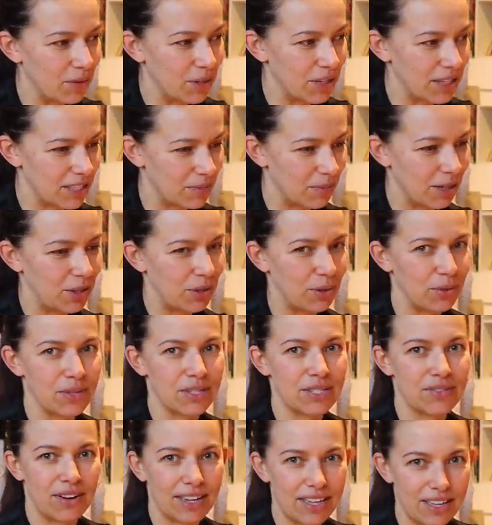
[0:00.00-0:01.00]
Вот я смотрю на
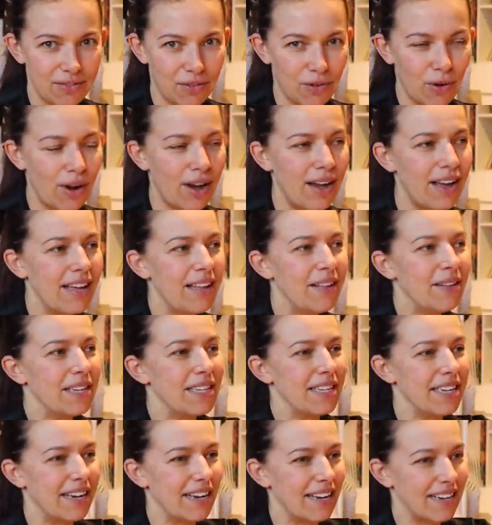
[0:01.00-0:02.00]
своего,
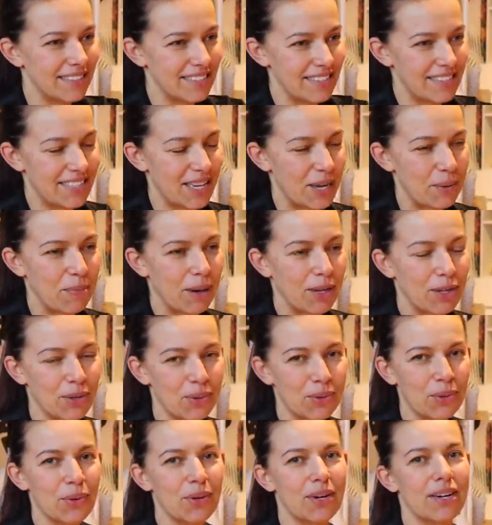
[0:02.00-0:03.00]
на детей
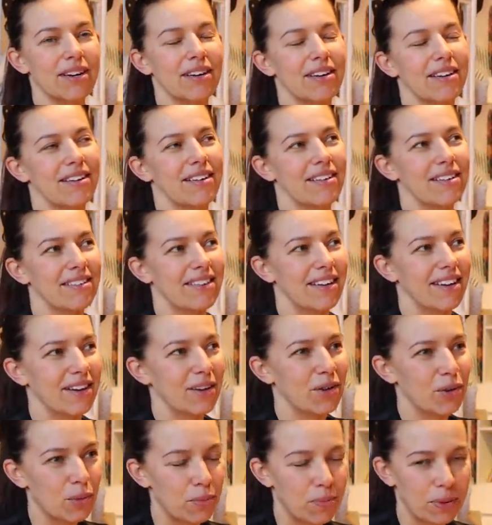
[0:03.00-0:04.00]
подруг, э, на
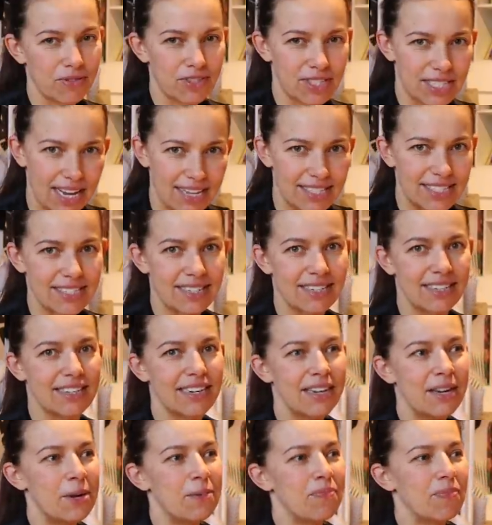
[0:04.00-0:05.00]
группы в
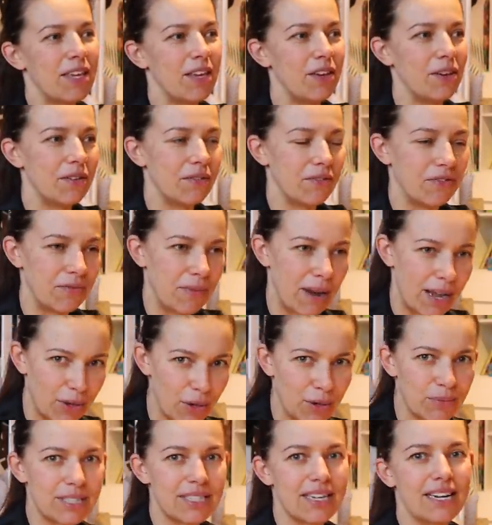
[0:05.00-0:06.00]
садиках, и в
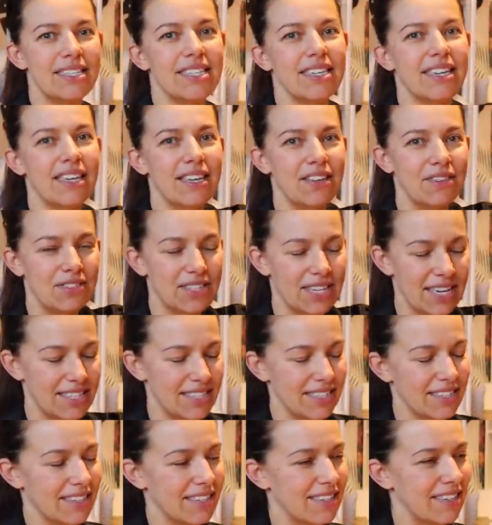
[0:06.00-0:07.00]
моем садике, и в
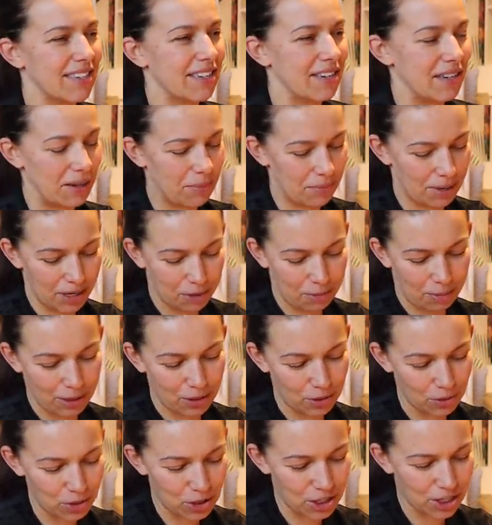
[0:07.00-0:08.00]
садиках моих
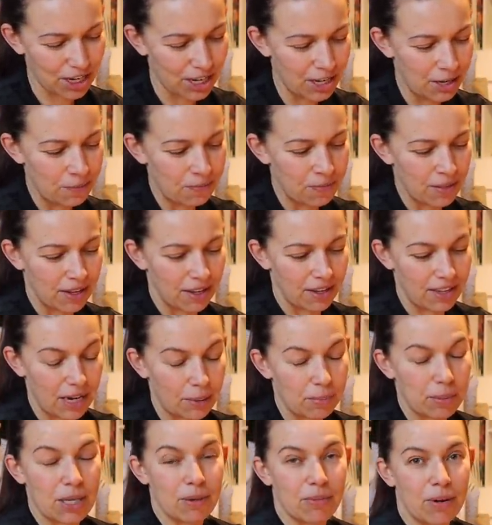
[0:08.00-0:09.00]
подружек – и
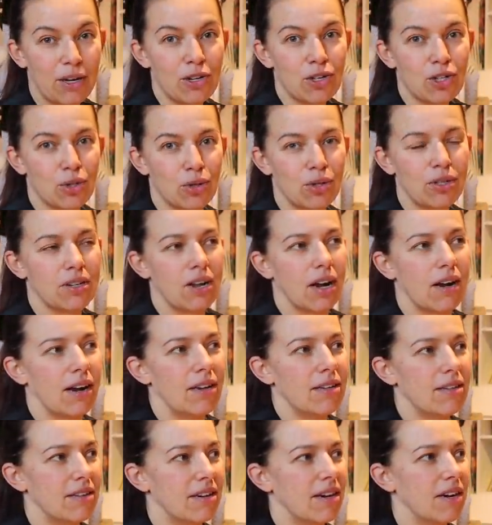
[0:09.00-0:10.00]
я понимаю, что это
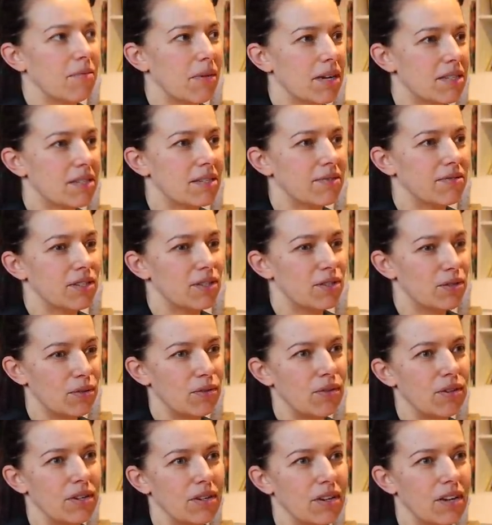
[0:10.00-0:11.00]
какая-то такая массовая
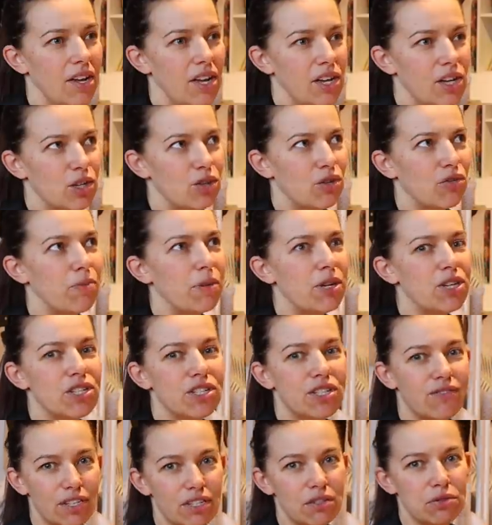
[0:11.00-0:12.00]
история, что в
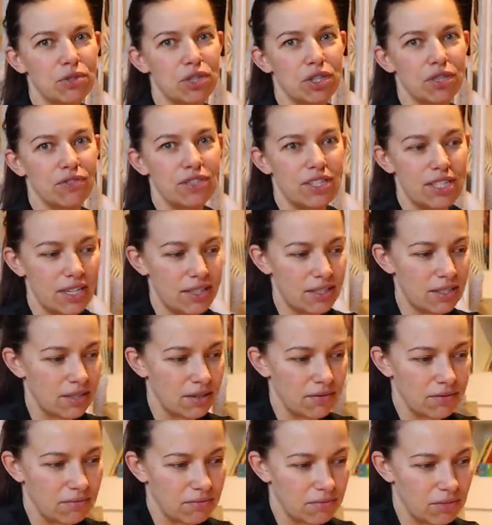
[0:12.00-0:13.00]
большинстве случаев дети,
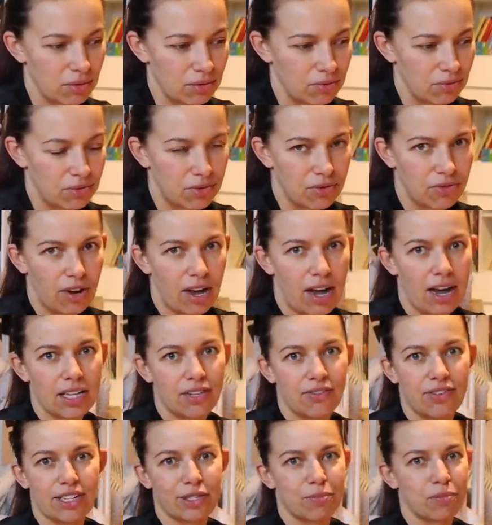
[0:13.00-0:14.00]
ну, в два,
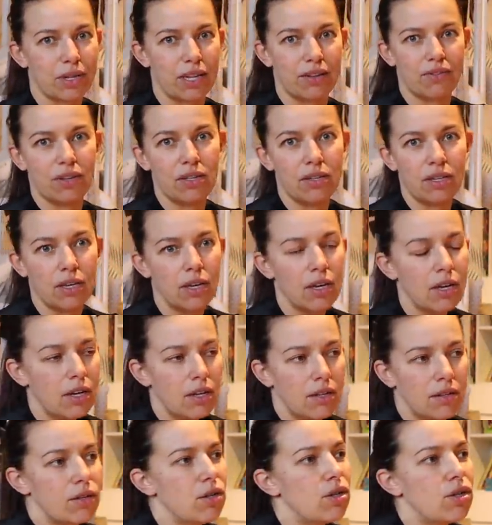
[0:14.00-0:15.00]
два с половиной,
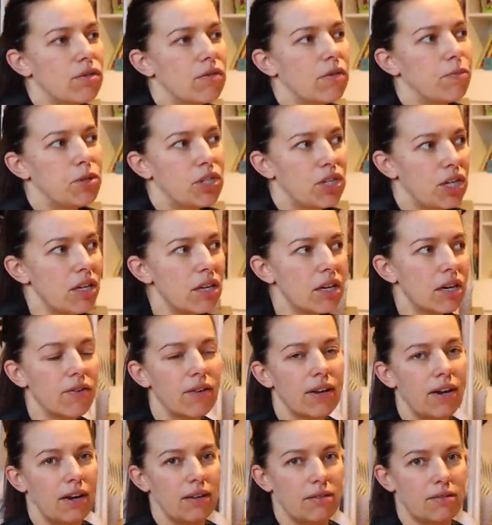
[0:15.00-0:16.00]
да еще вообще не
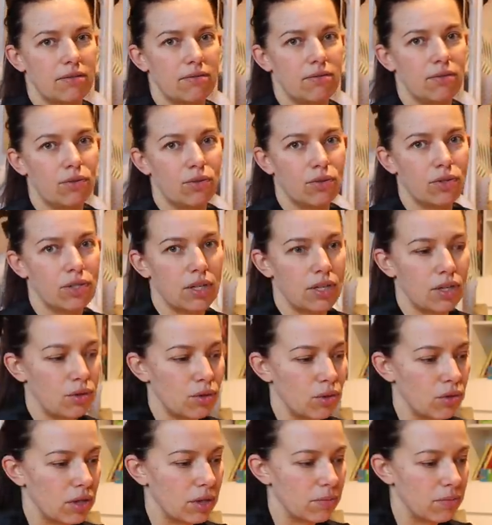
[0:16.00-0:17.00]
говорят. Ну, то есть они
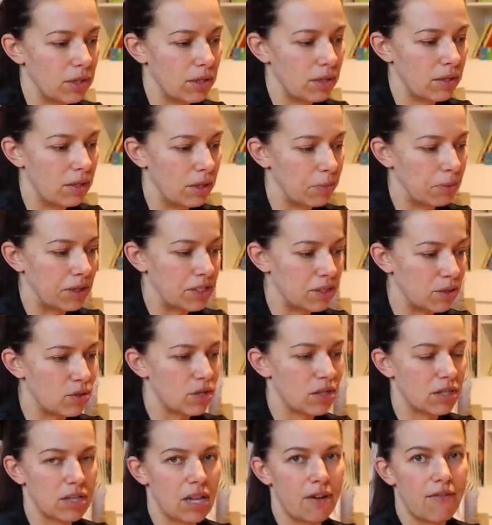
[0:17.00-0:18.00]
толком не
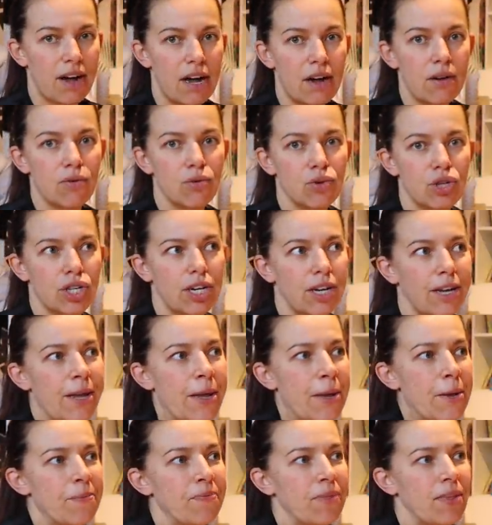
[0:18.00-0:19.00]
произносят слова, уже
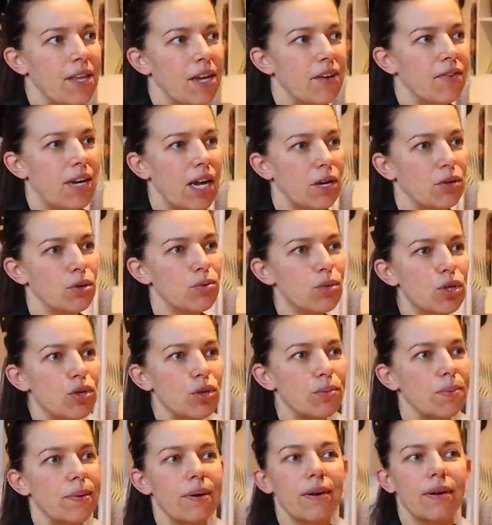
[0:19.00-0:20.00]
не говоря о том,
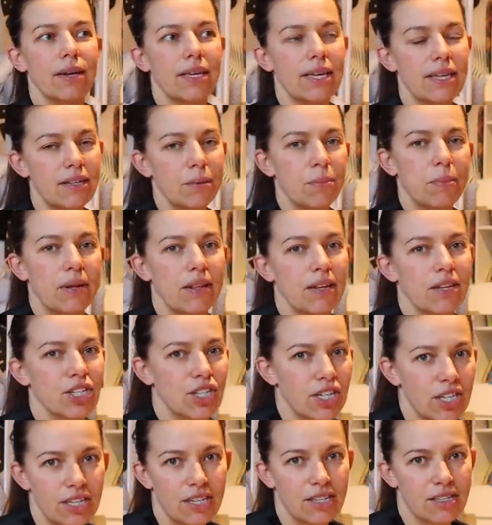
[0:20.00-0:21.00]
чтобы какие-то
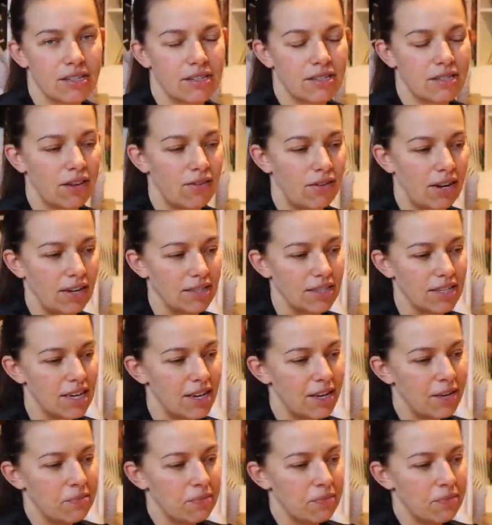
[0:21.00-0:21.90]
предложения составлять.